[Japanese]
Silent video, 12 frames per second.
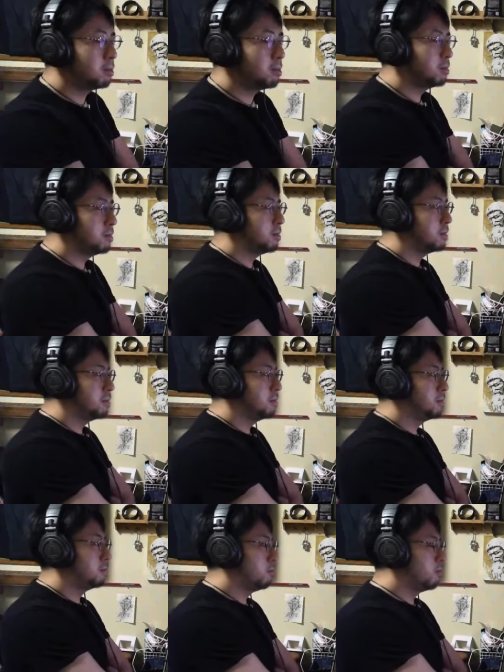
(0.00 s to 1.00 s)
俺だってふわっ
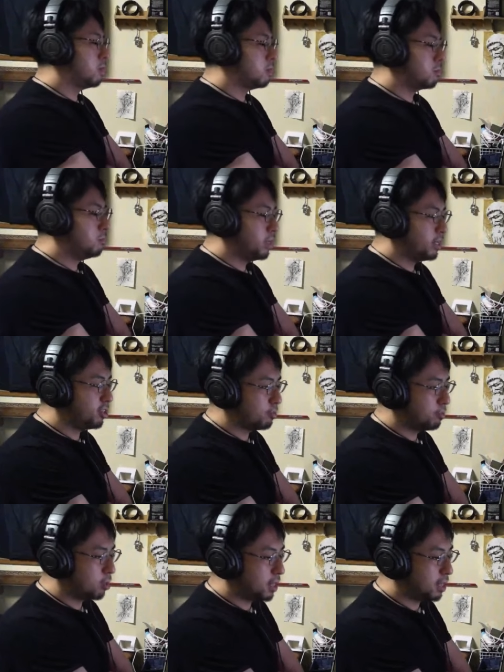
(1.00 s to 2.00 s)
ちでもう半年経つ
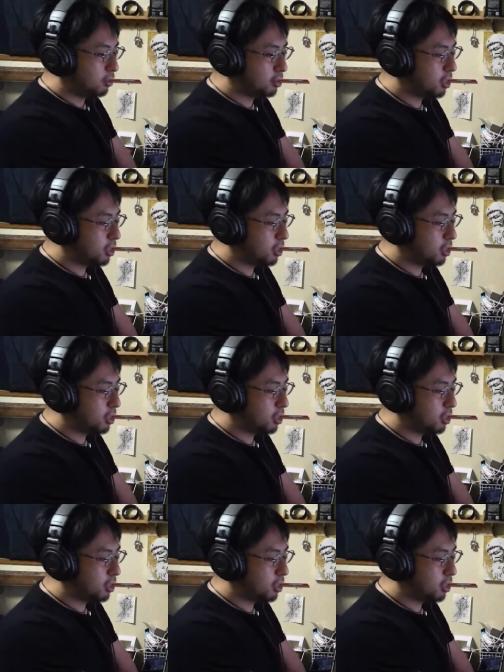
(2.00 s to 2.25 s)
もんね。